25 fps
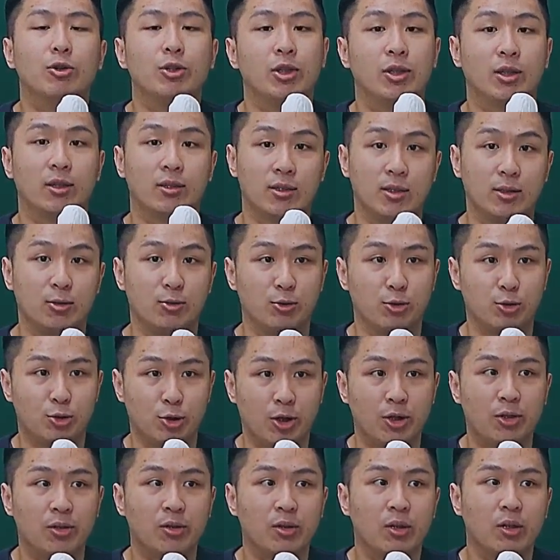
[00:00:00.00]
应的资讯
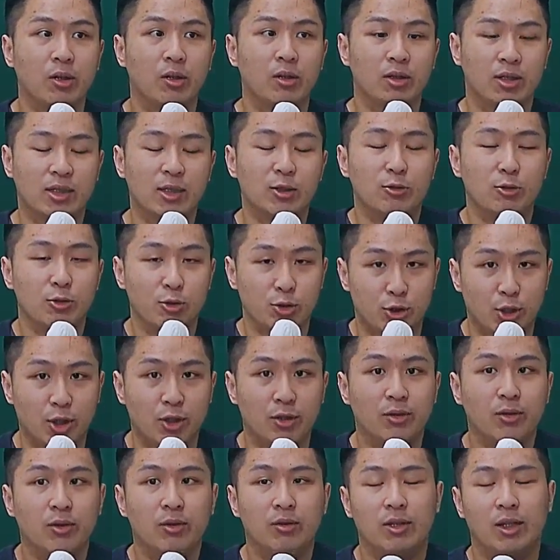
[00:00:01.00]
权，
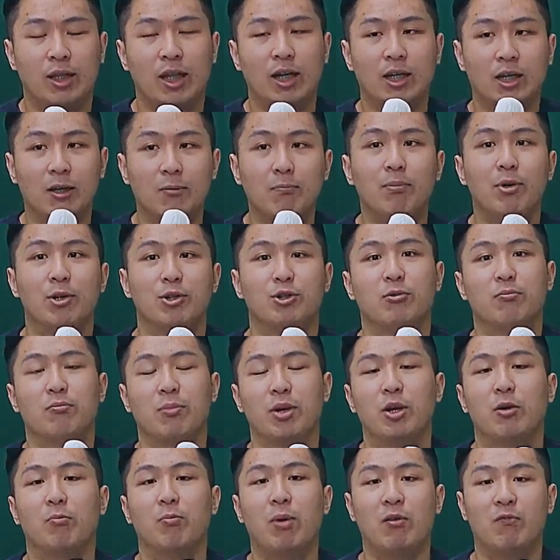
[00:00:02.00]
那他根本就没
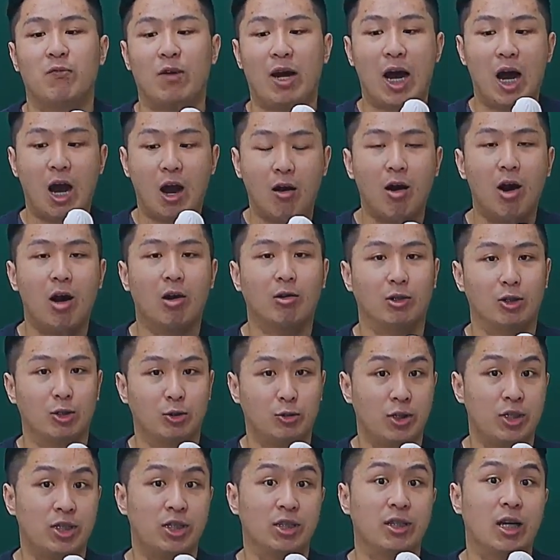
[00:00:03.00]
有办法好好的
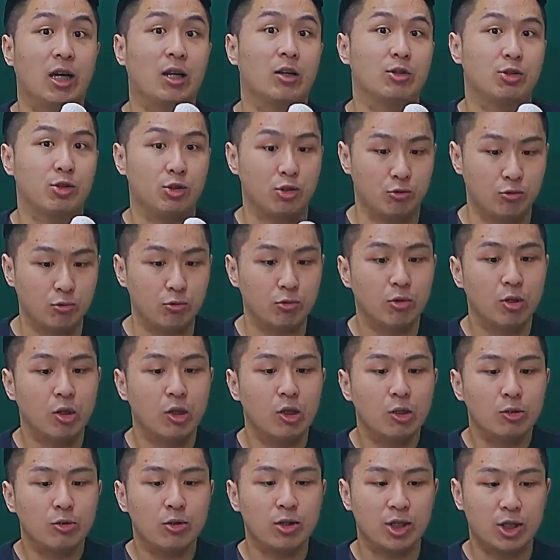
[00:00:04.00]
遂行他的职务。
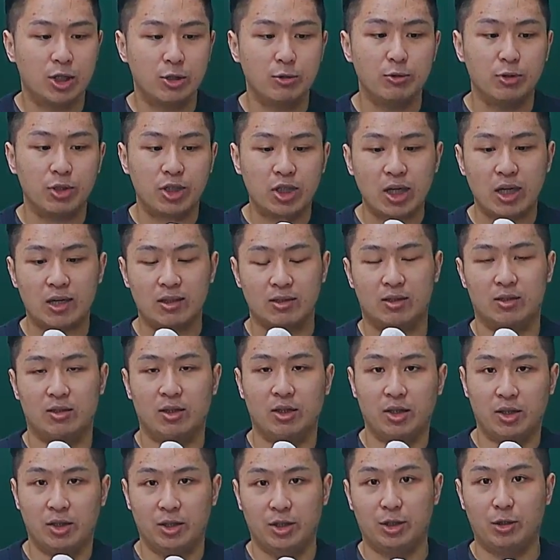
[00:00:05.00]
所以基于这样子的
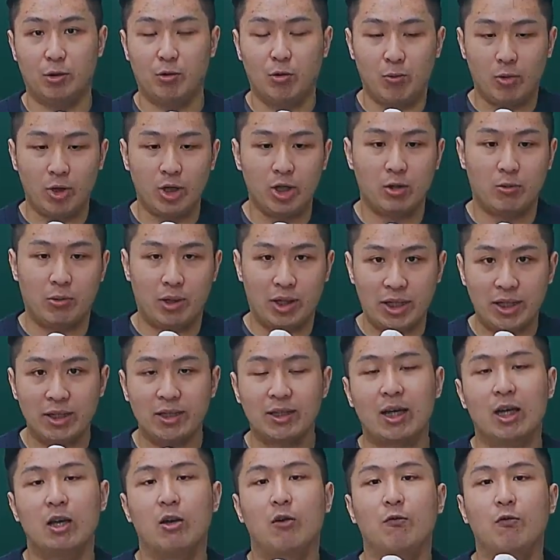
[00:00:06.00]
一个理由，我们会认为应
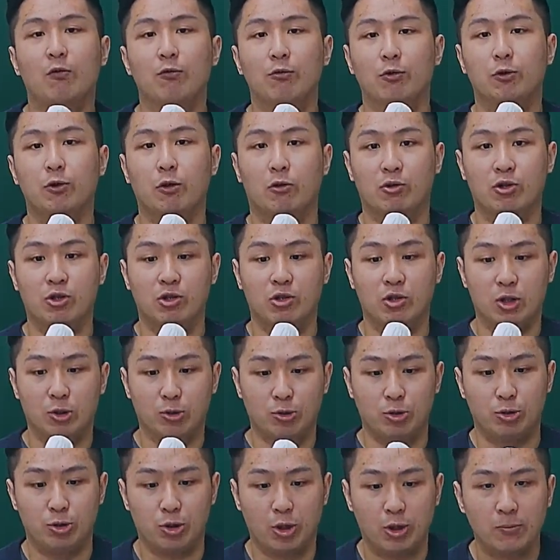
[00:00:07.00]
该要赋予董事资
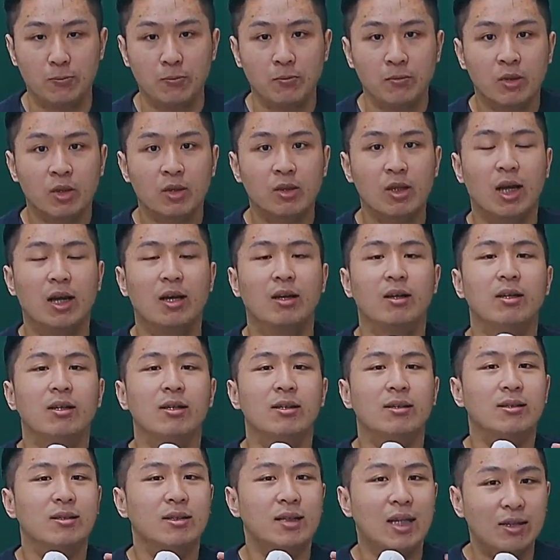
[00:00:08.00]
讯权。那
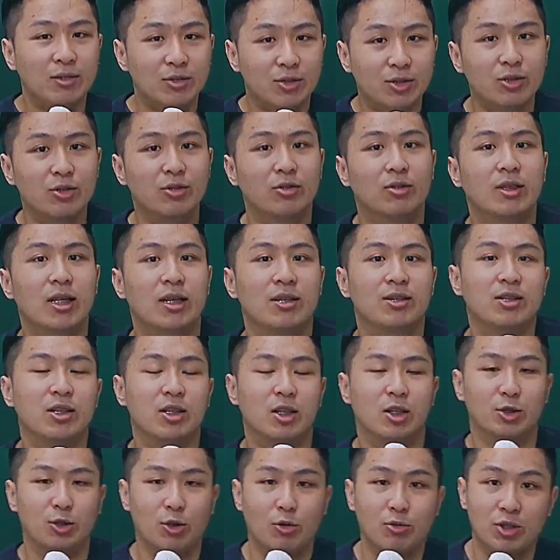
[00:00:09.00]
但是在这
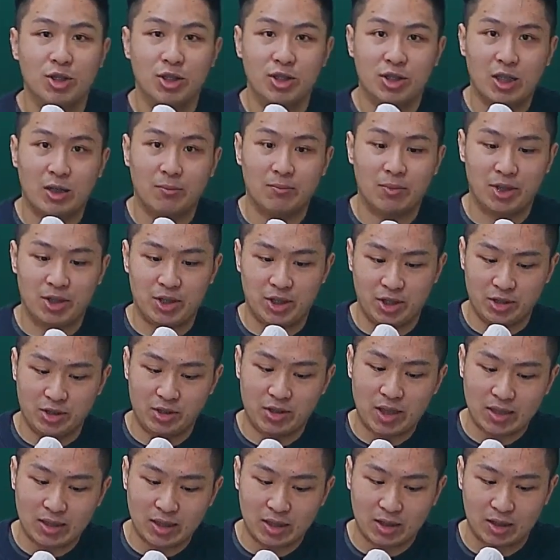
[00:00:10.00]
个东西上面，其实
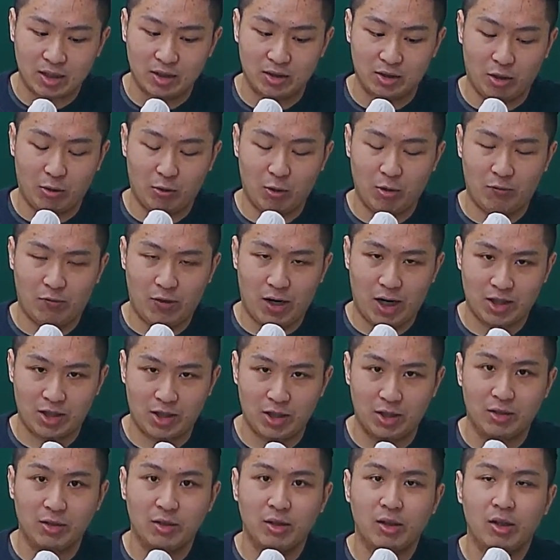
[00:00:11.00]
大家可能会发现，